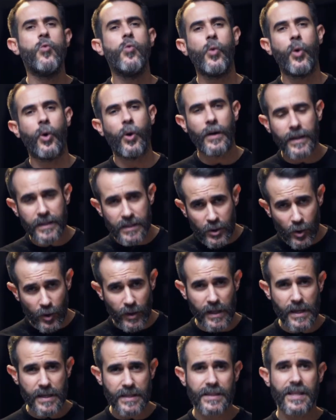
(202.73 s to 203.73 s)
un
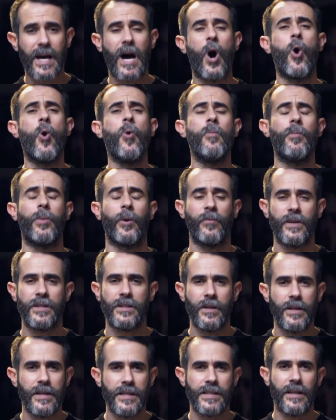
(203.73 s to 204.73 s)
collezionista o un
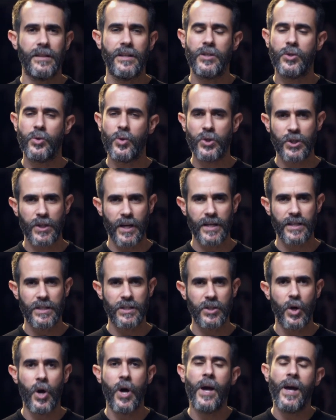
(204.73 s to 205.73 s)
professionista di
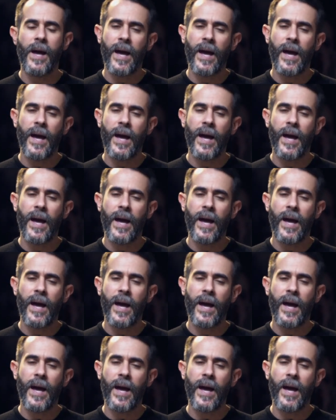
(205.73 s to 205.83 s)
successo